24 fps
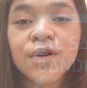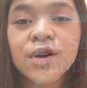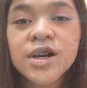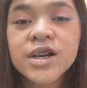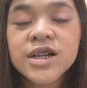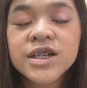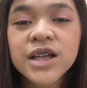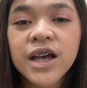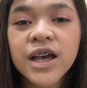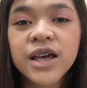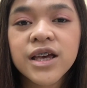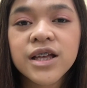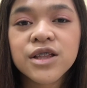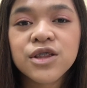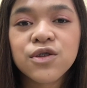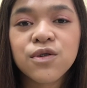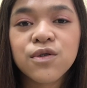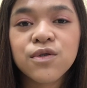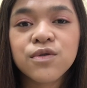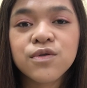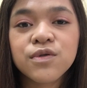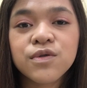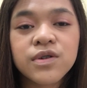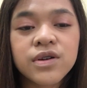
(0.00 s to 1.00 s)
First ay
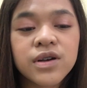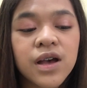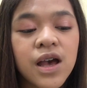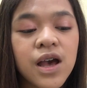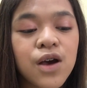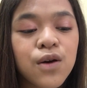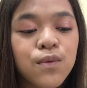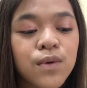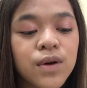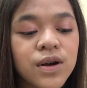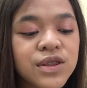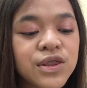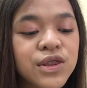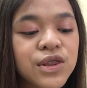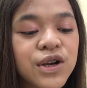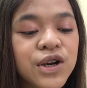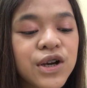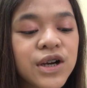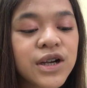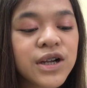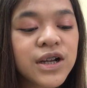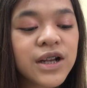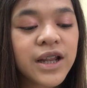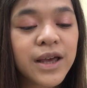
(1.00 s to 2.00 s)
itong
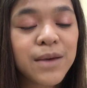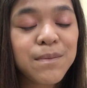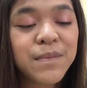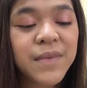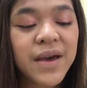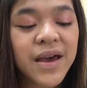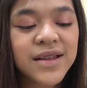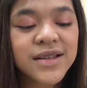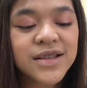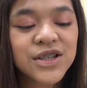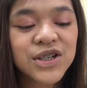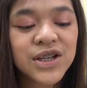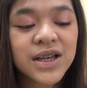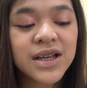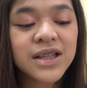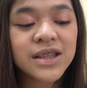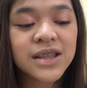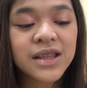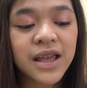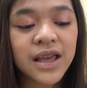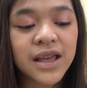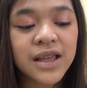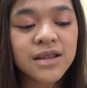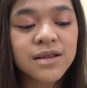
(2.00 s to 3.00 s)
Water Lip and Cheek
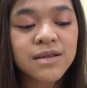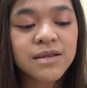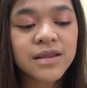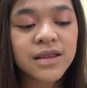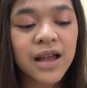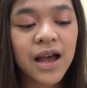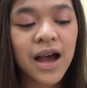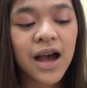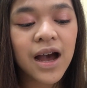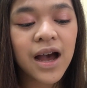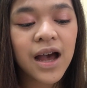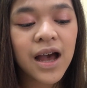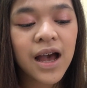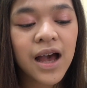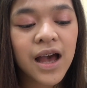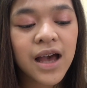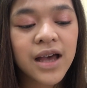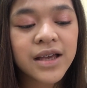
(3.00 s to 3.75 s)
Tint na